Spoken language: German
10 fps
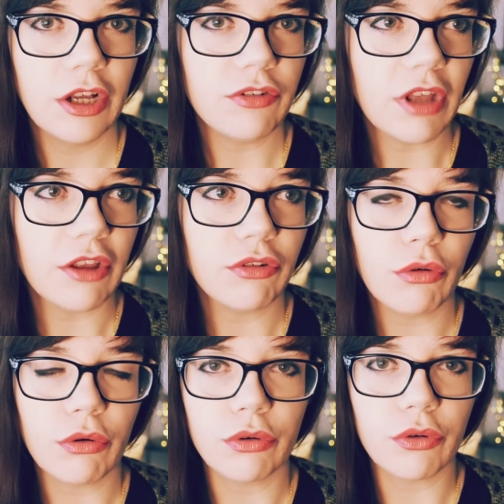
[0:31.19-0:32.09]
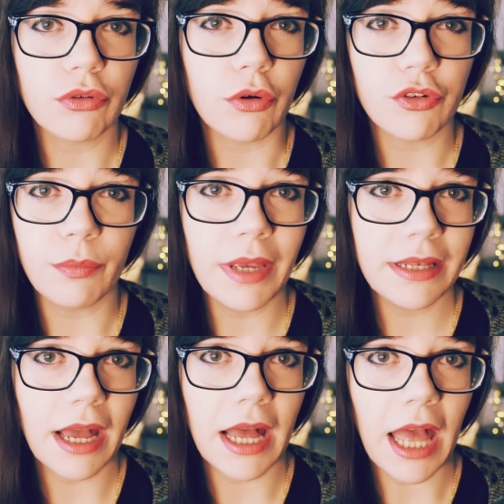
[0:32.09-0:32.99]
sei es irgendeine
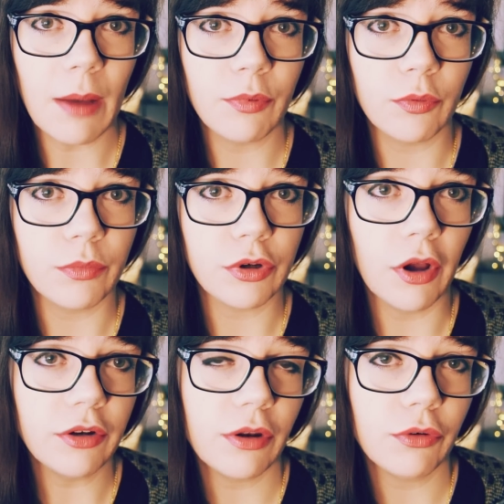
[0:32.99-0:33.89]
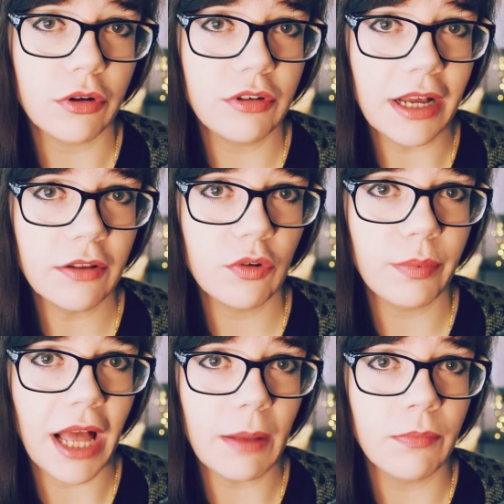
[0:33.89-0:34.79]
Social-Media-App, um mit Leuten in Kontakt zu
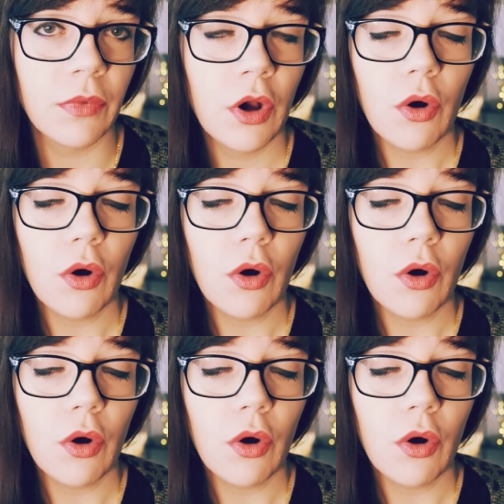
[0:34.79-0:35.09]
bleiben,